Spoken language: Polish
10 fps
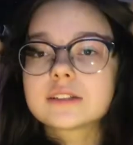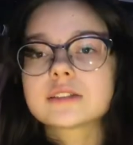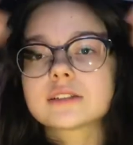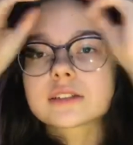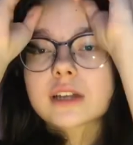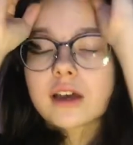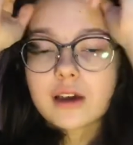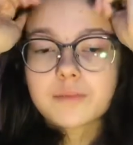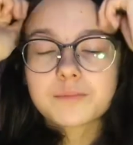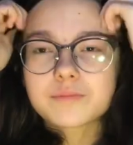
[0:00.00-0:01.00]
troszkę...
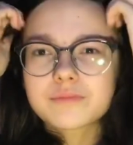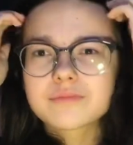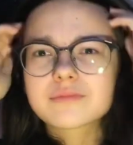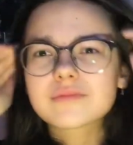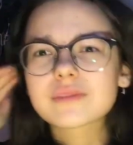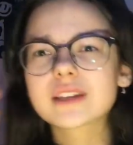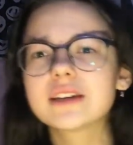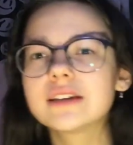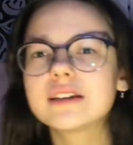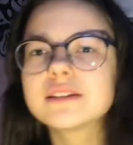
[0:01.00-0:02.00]
Mm,
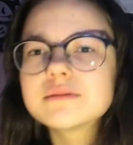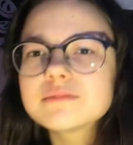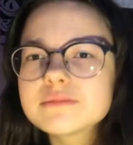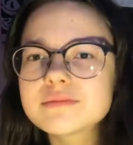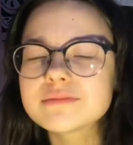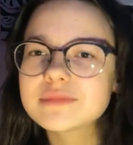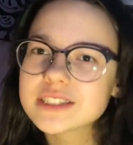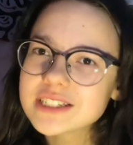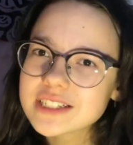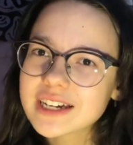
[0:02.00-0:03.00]

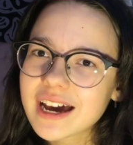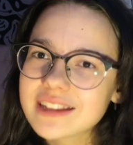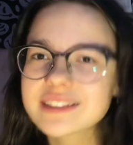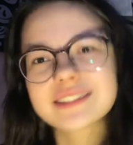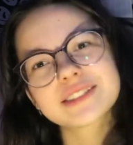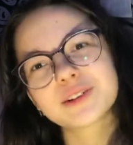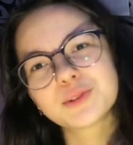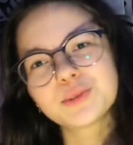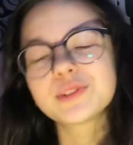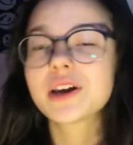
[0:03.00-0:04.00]
myślę, że Katri jest
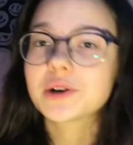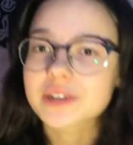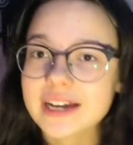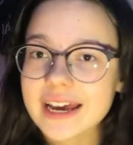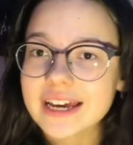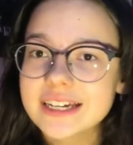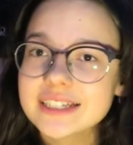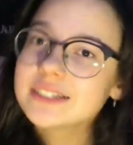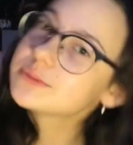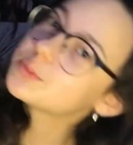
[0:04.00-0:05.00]
ogólnie ok,
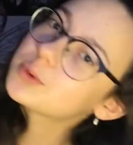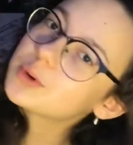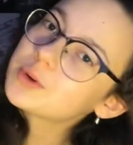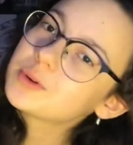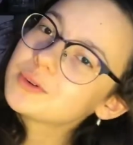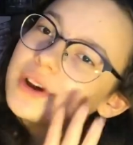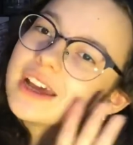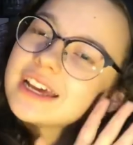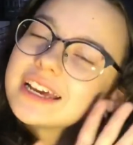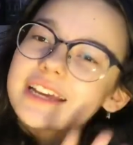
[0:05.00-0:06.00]
bo
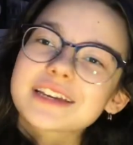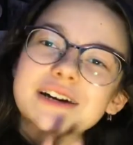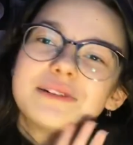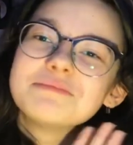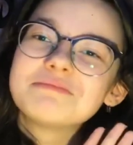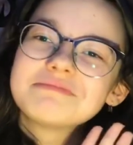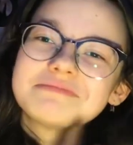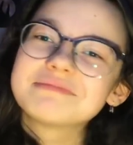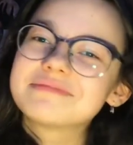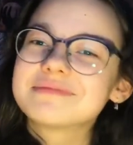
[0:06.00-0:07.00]
ja...
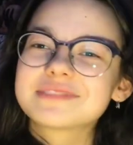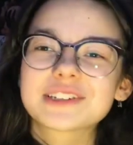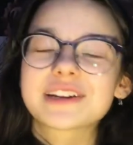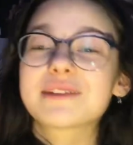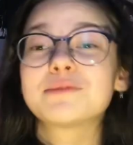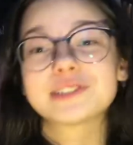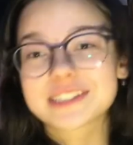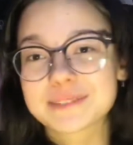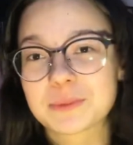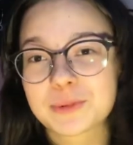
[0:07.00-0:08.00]
Sorry, ja muszę
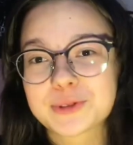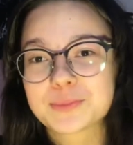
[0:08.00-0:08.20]
się po prostu